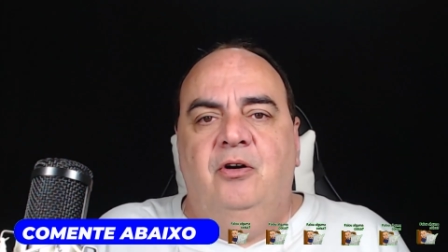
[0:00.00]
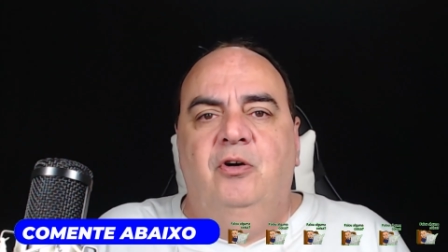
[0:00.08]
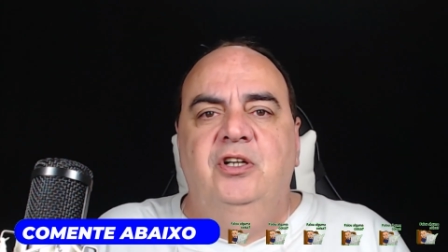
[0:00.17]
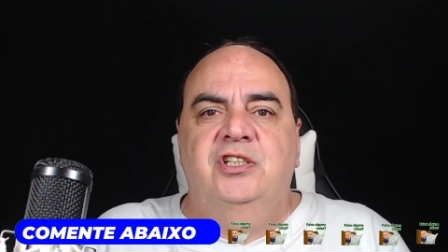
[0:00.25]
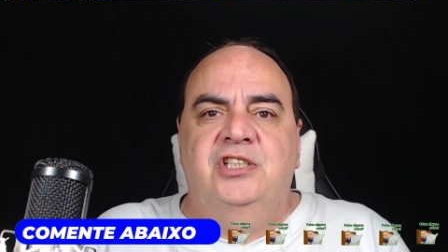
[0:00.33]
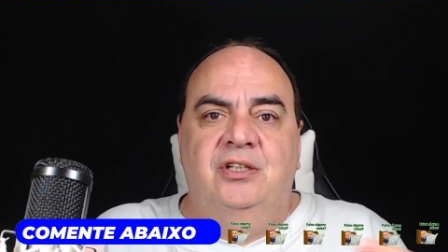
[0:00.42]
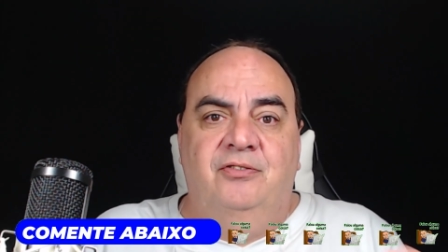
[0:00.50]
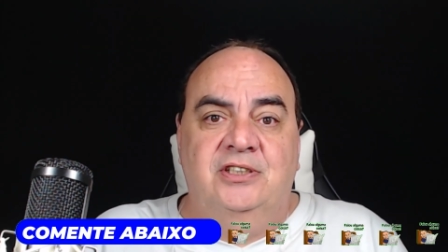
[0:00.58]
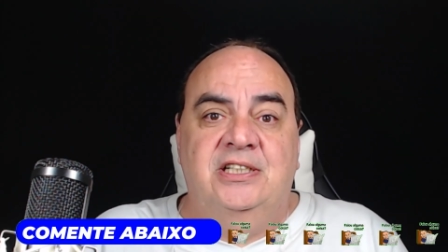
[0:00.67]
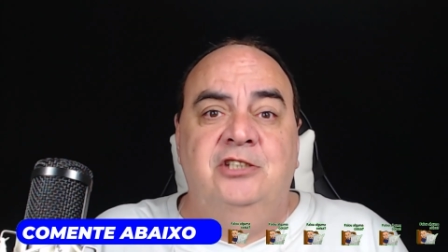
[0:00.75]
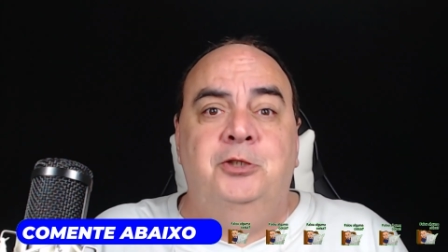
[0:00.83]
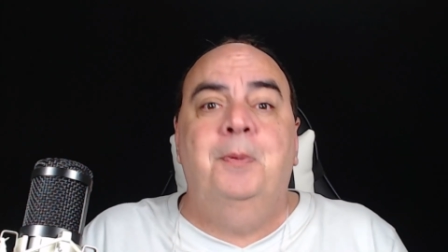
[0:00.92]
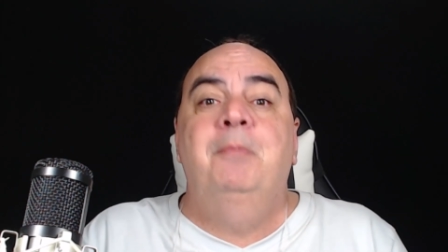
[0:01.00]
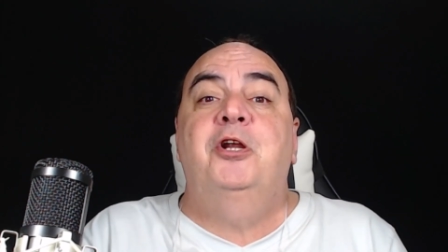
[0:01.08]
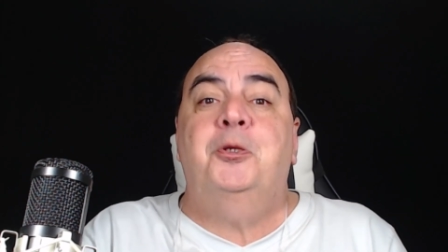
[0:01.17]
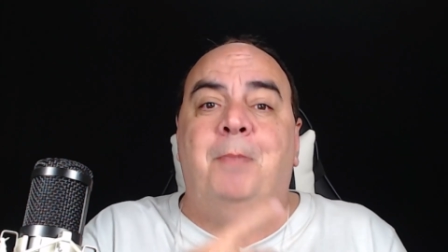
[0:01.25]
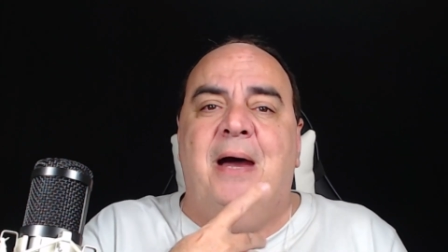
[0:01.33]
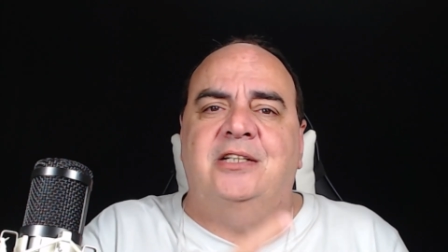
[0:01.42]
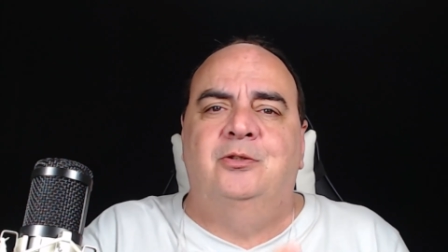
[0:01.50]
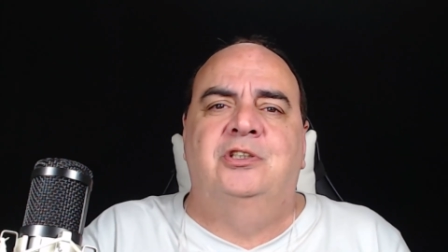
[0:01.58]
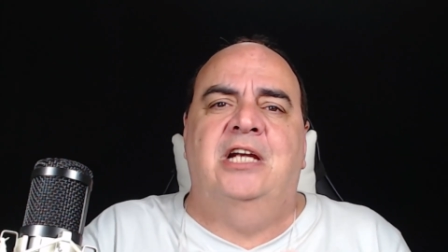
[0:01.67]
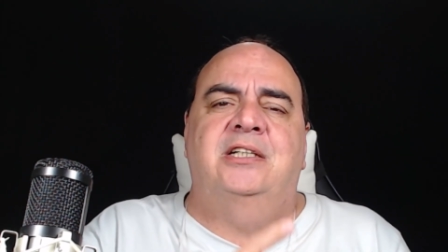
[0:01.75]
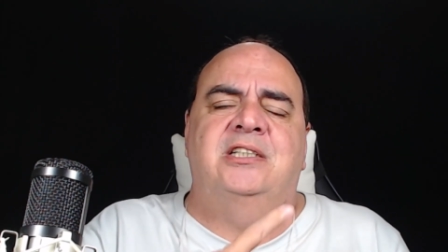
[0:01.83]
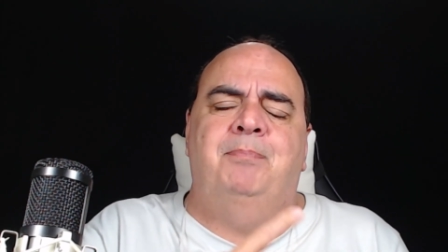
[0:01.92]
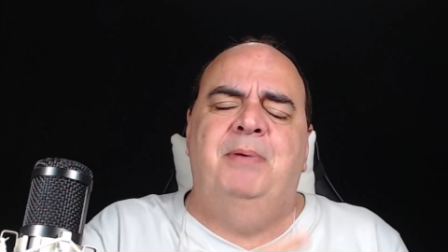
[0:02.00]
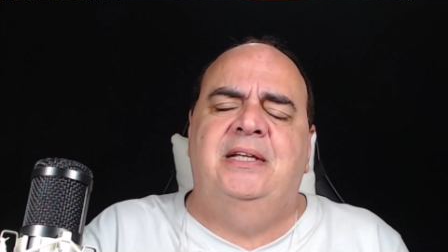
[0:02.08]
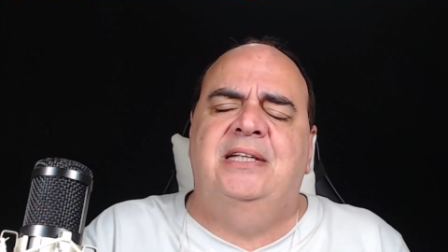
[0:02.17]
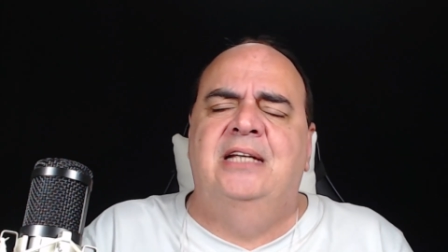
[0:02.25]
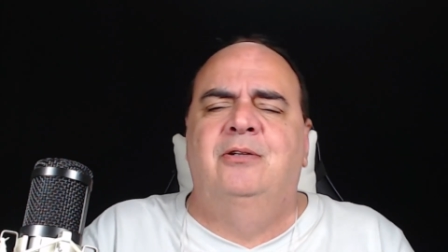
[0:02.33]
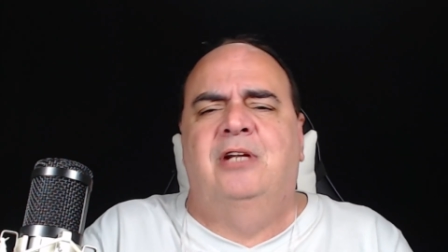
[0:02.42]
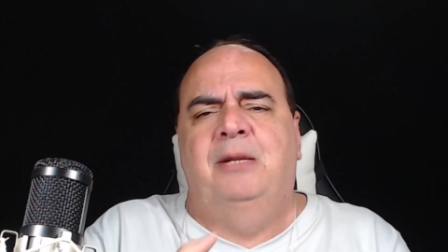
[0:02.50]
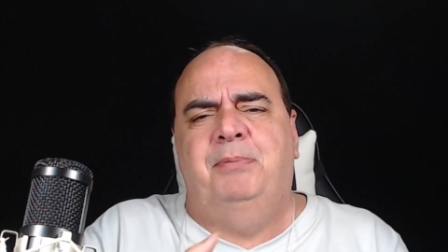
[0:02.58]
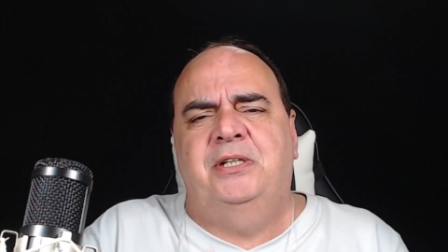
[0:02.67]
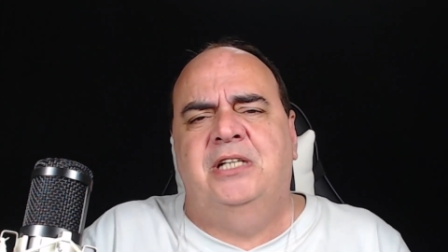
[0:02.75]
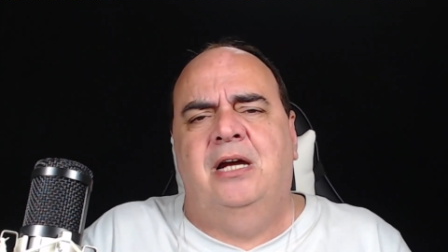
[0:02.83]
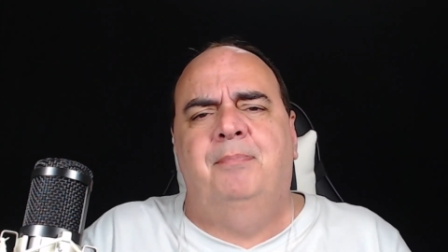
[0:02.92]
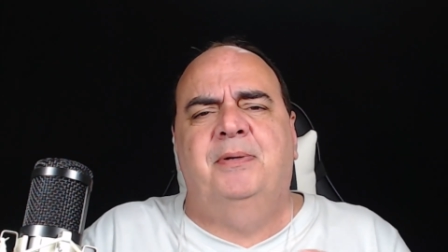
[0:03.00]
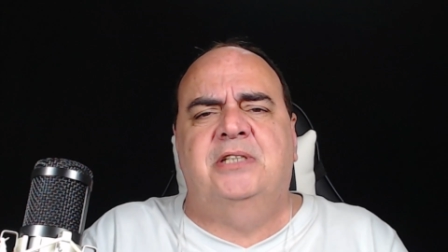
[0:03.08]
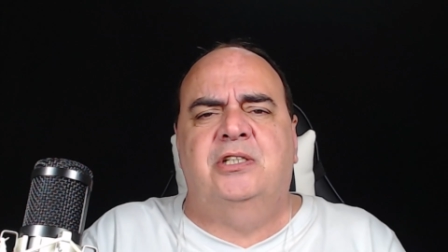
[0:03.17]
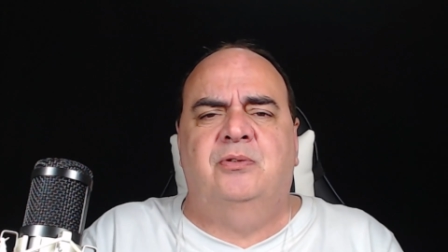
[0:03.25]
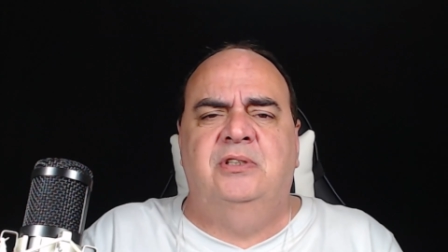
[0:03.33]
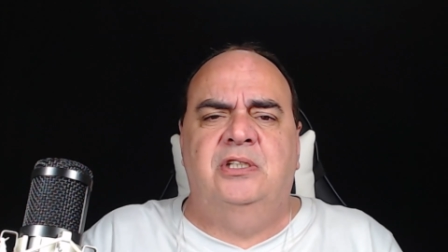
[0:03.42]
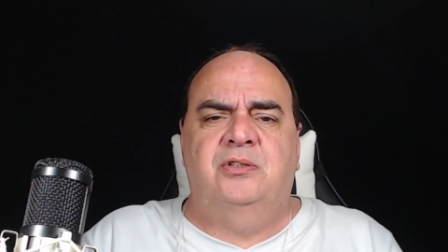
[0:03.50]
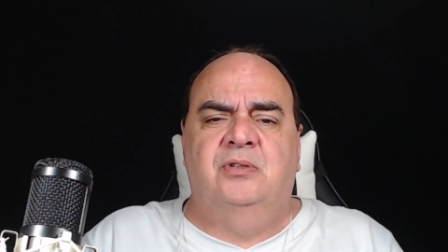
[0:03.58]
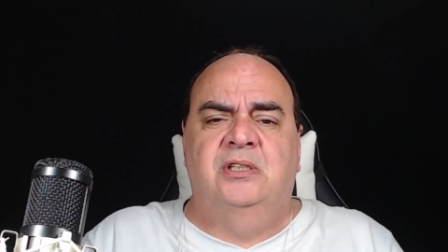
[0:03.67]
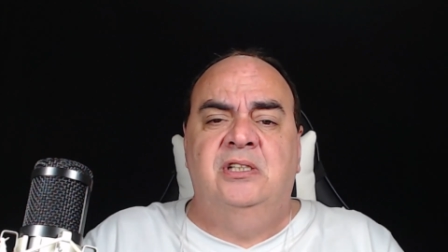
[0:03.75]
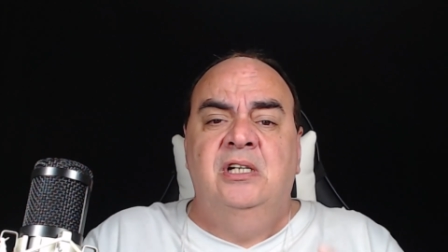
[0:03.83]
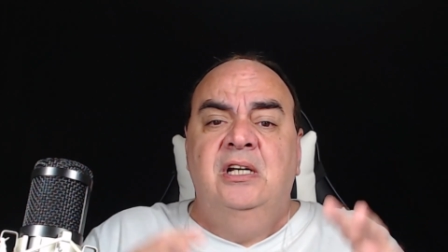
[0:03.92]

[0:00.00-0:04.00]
onde eu ensino vocês os primeiros passos do chat GPT, do Clip Champ, essas coisas todas.